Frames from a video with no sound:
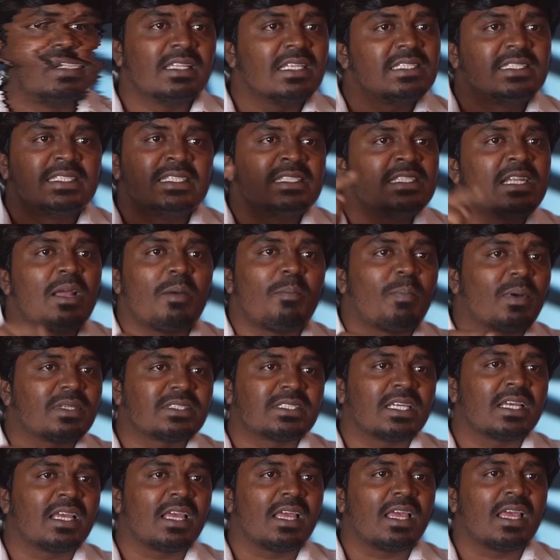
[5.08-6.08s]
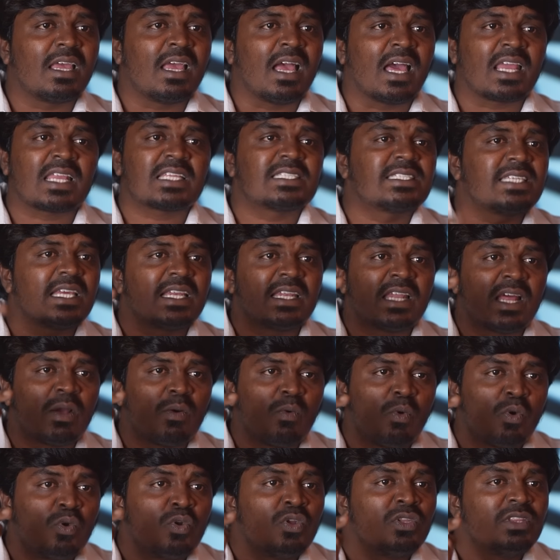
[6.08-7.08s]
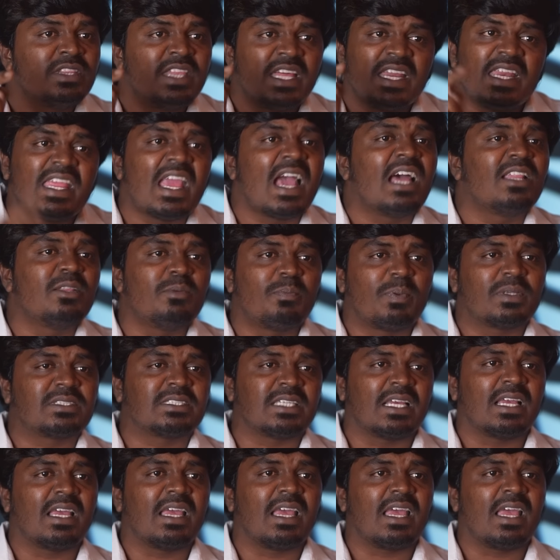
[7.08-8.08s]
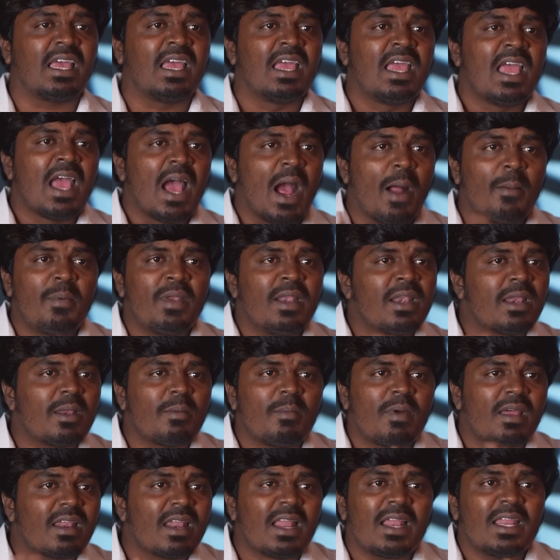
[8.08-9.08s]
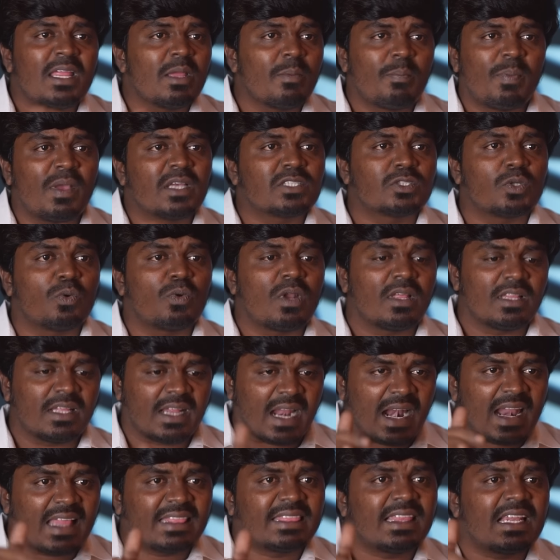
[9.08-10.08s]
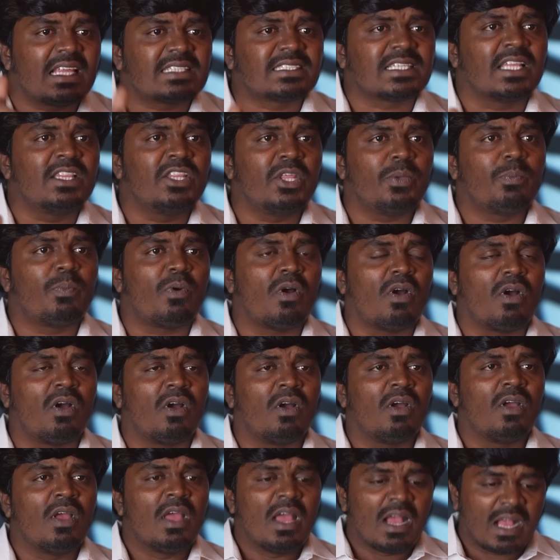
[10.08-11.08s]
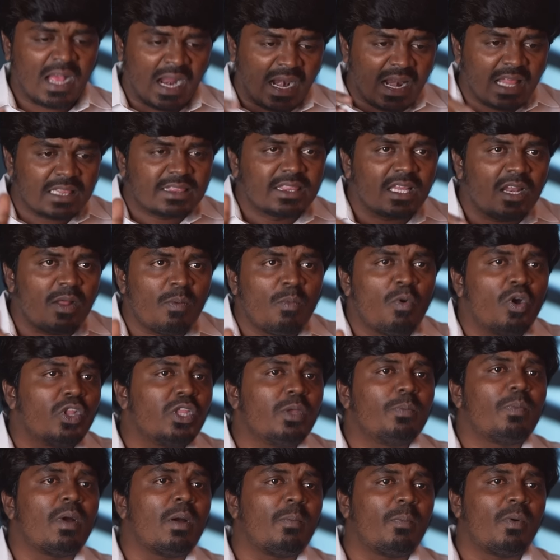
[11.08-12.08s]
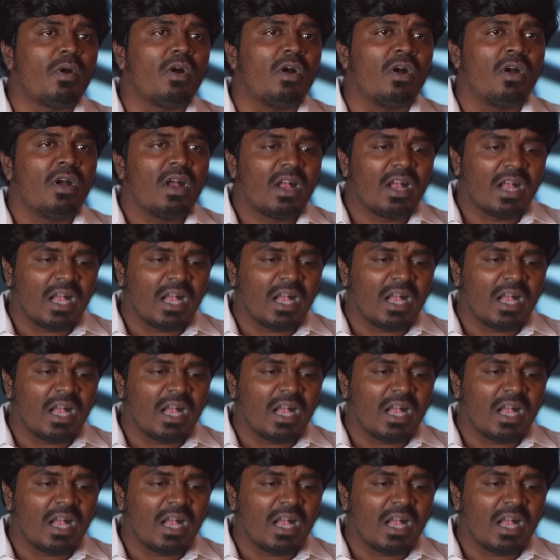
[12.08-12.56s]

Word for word: இந்த சின்ன பசங்க அரசியல்னா ஒன்றும் தெரியாது பசங்க அப்படின்ற மாதிரிலாம் நீங்கள் பேசக்கூடாது களத்தில் சந்திப்போம் களத்தில் மோதி பார்ப்போம்